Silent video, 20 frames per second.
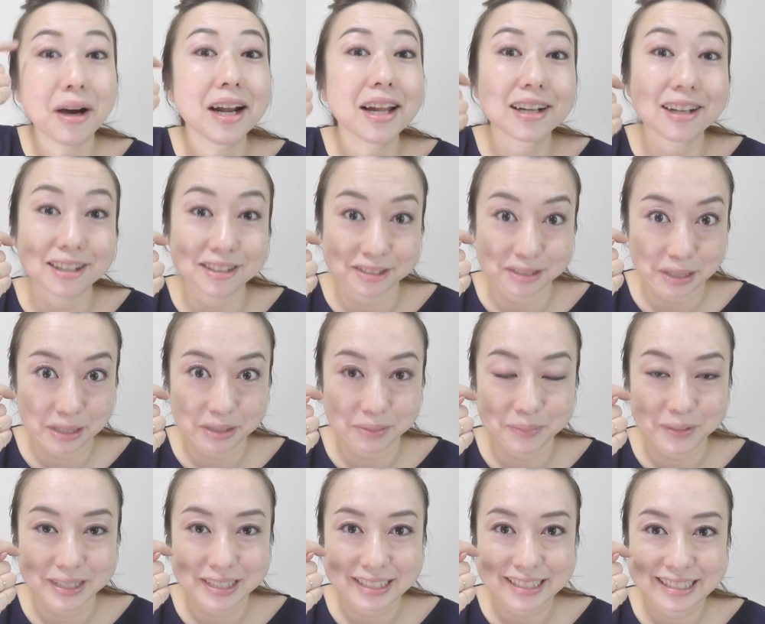らかくなり
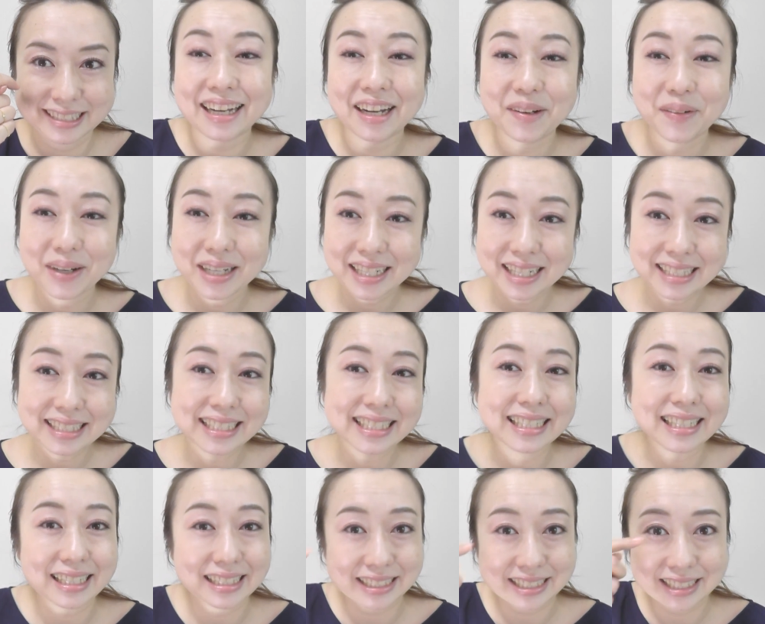ます可愛らし
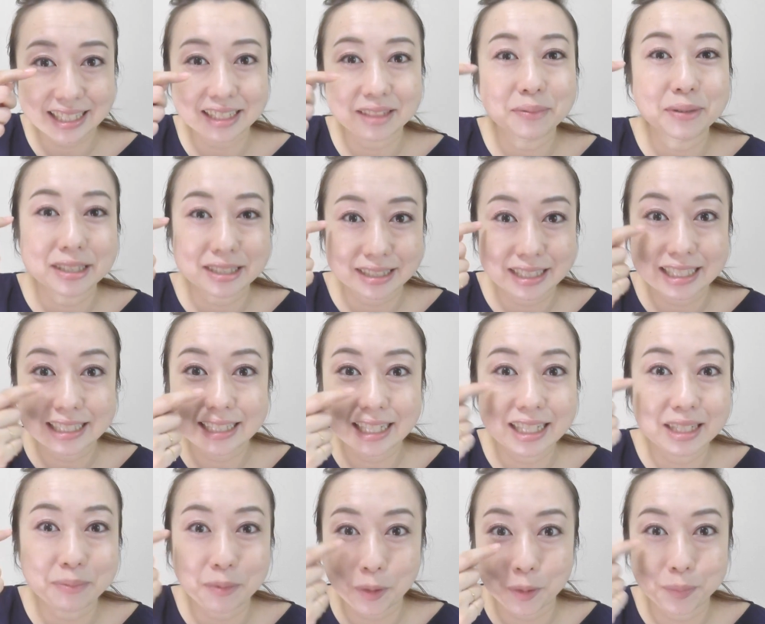い感じになりますね下
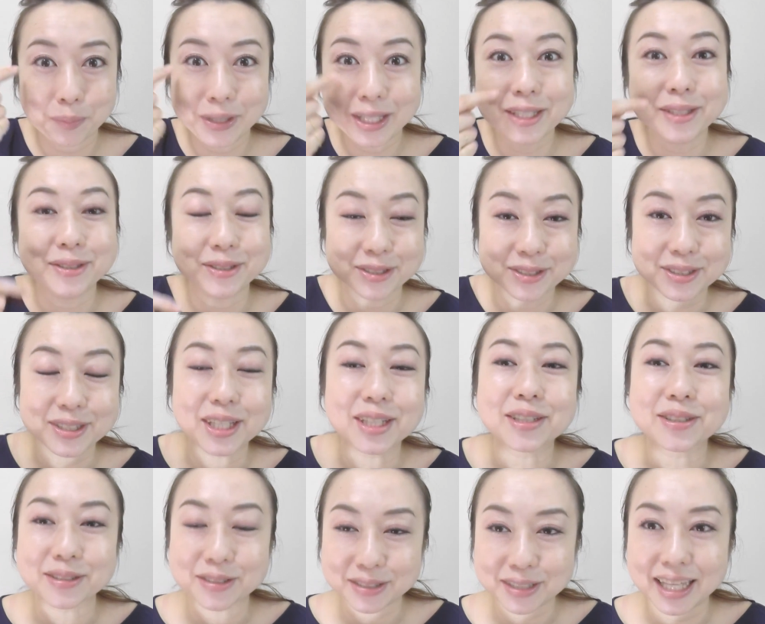にもピンク塗って
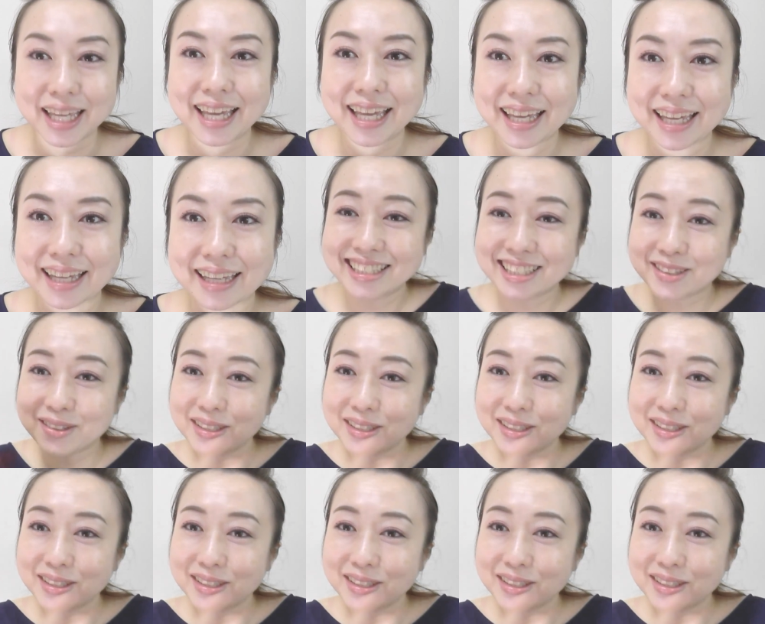るので